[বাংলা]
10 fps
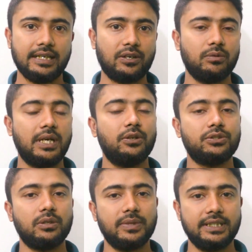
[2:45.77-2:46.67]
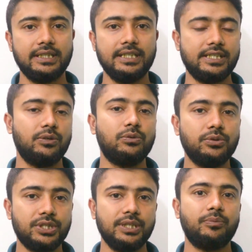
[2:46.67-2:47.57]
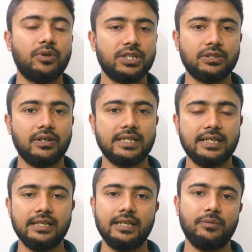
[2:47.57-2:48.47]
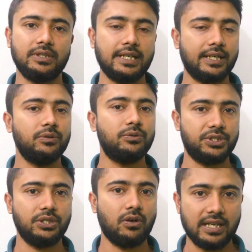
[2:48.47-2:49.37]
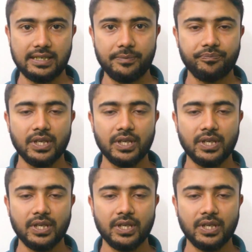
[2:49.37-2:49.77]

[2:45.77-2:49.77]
কারো ভালো সংবাদে নিজেও খুশি প্রকাশ করা যায় এবং তাকেও খুশি করা যায়